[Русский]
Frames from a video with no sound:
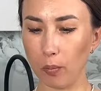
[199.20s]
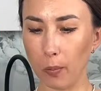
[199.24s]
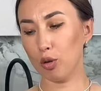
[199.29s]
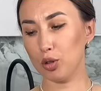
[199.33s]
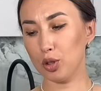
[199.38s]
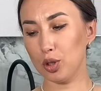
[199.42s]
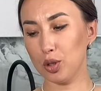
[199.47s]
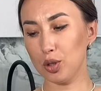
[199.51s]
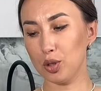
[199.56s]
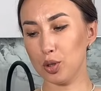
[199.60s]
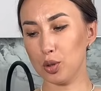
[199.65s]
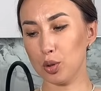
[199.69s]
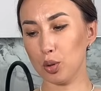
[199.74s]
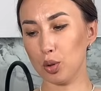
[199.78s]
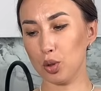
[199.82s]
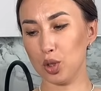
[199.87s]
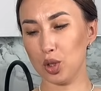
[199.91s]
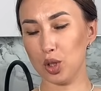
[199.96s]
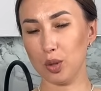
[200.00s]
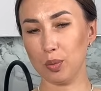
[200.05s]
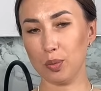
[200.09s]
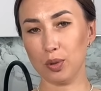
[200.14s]
Очень
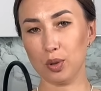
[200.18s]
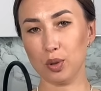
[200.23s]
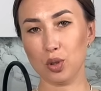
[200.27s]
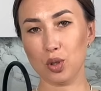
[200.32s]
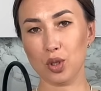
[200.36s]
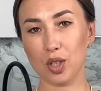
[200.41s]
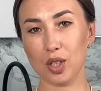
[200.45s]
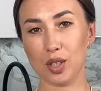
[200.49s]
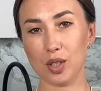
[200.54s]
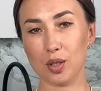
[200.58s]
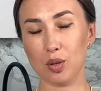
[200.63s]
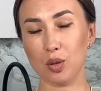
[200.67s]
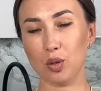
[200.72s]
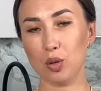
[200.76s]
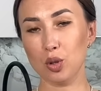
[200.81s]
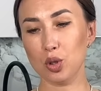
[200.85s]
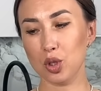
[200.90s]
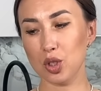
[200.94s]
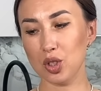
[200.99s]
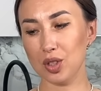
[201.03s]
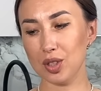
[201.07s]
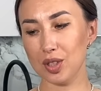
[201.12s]
сочный получается,
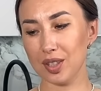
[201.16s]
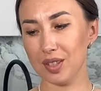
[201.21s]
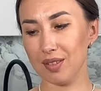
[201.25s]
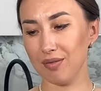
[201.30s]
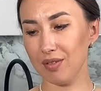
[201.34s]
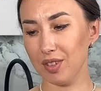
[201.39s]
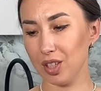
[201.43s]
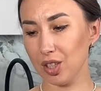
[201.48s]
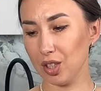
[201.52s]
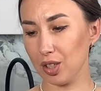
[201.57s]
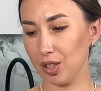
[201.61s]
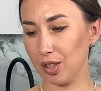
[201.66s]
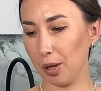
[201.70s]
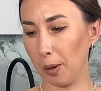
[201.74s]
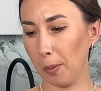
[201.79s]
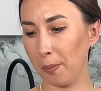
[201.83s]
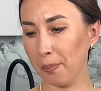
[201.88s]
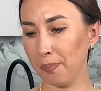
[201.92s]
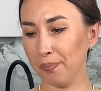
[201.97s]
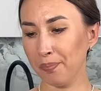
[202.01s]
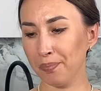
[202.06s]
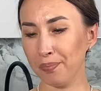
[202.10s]
очень свежий